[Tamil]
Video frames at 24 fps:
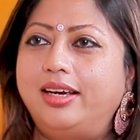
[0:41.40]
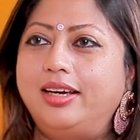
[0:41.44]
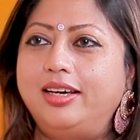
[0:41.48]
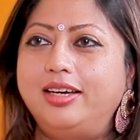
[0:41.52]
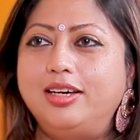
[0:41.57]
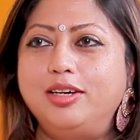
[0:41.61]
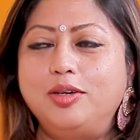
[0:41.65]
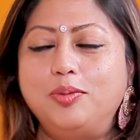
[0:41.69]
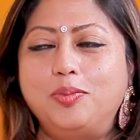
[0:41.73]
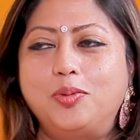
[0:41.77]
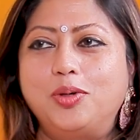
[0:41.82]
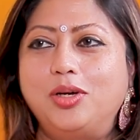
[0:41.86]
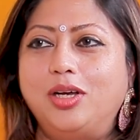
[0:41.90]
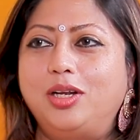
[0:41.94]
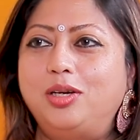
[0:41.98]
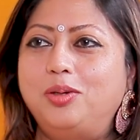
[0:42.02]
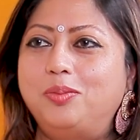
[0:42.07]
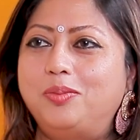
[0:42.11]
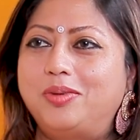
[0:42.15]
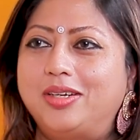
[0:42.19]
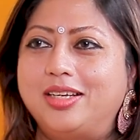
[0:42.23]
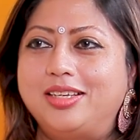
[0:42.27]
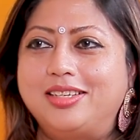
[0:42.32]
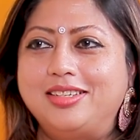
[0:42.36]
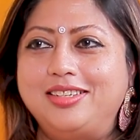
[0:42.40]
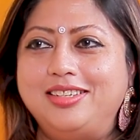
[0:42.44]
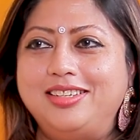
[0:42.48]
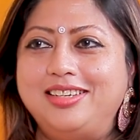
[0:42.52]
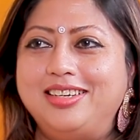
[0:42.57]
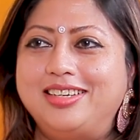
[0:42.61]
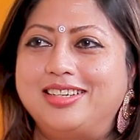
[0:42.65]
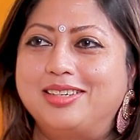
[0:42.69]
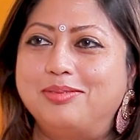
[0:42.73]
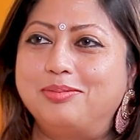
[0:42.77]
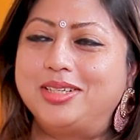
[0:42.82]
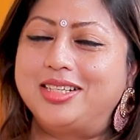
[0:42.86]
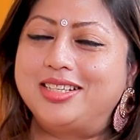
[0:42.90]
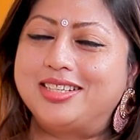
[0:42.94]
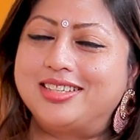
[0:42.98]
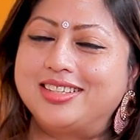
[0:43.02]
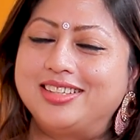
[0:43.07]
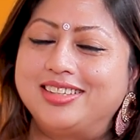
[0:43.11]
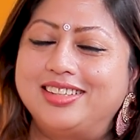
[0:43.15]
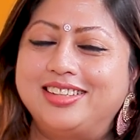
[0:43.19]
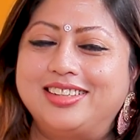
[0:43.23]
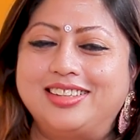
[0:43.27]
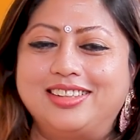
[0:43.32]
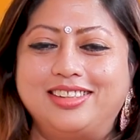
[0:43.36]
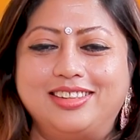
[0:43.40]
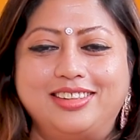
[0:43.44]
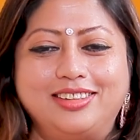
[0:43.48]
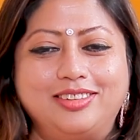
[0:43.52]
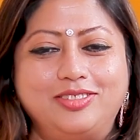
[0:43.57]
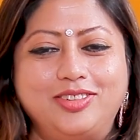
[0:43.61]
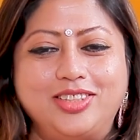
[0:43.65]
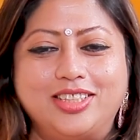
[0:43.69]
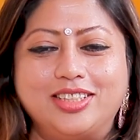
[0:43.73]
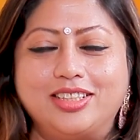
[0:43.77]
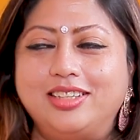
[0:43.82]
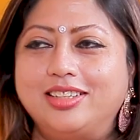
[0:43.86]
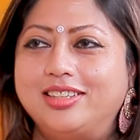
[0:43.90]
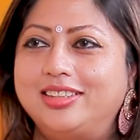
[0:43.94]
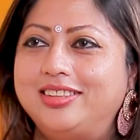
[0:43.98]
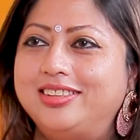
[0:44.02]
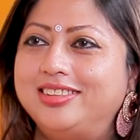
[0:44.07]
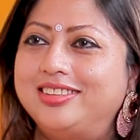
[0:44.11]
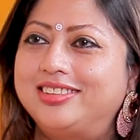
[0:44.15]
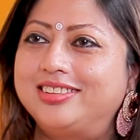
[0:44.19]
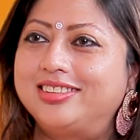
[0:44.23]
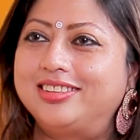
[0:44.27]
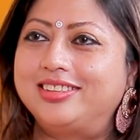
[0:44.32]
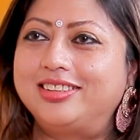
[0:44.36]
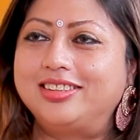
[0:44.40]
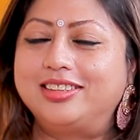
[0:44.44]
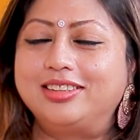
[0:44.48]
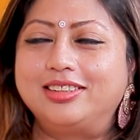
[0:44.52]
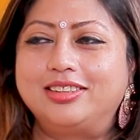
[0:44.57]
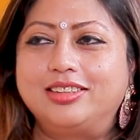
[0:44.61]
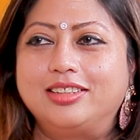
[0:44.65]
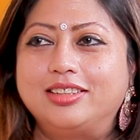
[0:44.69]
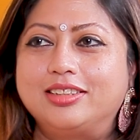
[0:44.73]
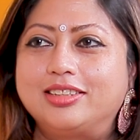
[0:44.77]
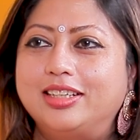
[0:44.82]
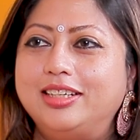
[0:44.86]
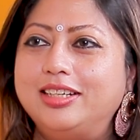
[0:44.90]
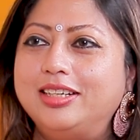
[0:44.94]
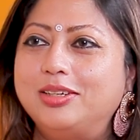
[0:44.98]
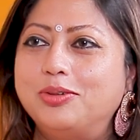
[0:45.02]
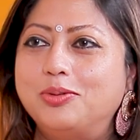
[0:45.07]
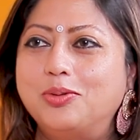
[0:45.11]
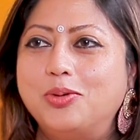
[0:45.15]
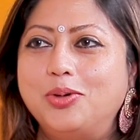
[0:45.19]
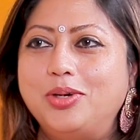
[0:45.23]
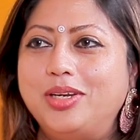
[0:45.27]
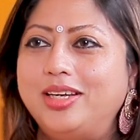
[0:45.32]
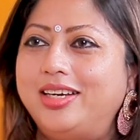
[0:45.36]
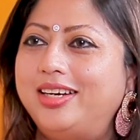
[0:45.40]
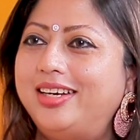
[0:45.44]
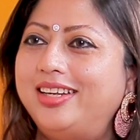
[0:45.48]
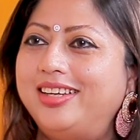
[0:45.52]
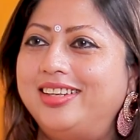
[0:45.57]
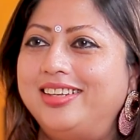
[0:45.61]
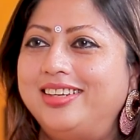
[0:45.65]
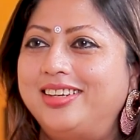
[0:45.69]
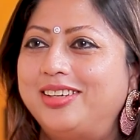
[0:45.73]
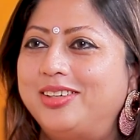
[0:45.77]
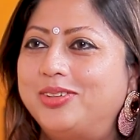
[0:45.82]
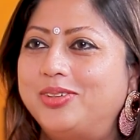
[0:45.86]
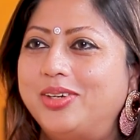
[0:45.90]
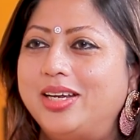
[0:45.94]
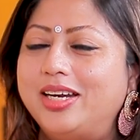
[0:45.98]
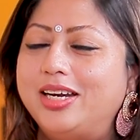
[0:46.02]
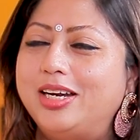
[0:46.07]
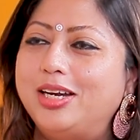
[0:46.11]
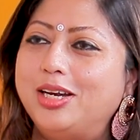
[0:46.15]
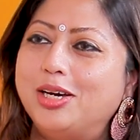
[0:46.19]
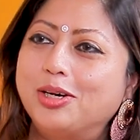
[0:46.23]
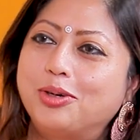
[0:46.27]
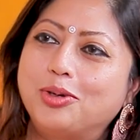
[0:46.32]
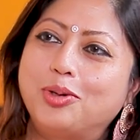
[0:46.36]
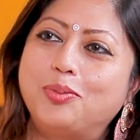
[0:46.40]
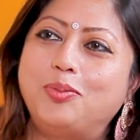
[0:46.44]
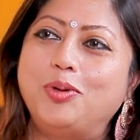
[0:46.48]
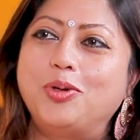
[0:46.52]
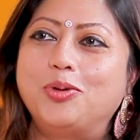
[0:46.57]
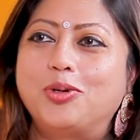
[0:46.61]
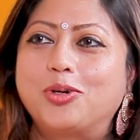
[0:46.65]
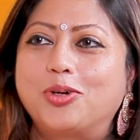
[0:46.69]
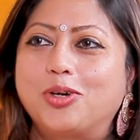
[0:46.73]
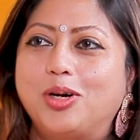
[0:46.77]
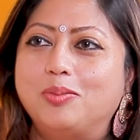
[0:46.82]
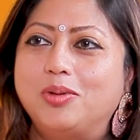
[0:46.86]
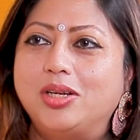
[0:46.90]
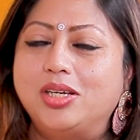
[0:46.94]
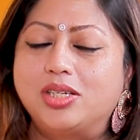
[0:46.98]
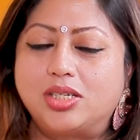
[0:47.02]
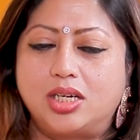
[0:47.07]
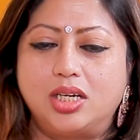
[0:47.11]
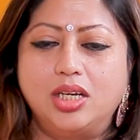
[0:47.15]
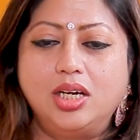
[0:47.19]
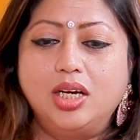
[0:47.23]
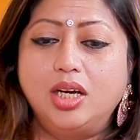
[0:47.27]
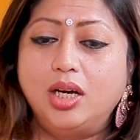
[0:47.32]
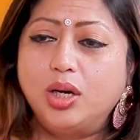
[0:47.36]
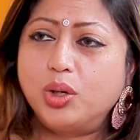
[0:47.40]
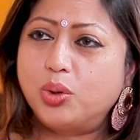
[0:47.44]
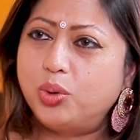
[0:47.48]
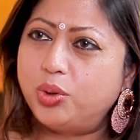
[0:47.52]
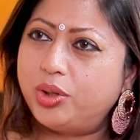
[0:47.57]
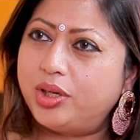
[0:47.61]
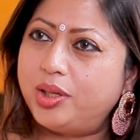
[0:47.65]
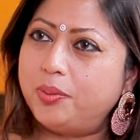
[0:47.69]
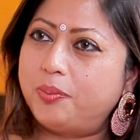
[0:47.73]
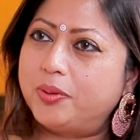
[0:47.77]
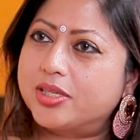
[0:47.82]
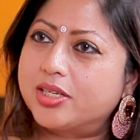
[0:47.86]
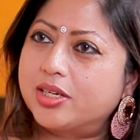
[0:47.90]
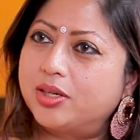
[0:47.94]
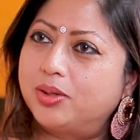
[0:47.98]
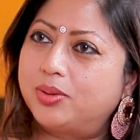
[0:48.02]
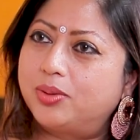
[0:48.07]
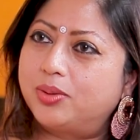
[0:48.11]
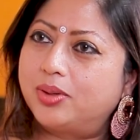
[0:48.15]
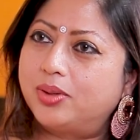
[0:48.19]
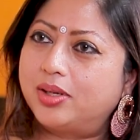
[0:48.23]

எங்க போனாலும் ரஜினி கமல் சார் விஜய் அஜித் சார் இந்த இந்த சண்டை ஓடிக்கிட்டே தான் இருக்கும் எல்லா குரூப்லயும் ஒரு காம்பினேஷன் குட்டி பசங்க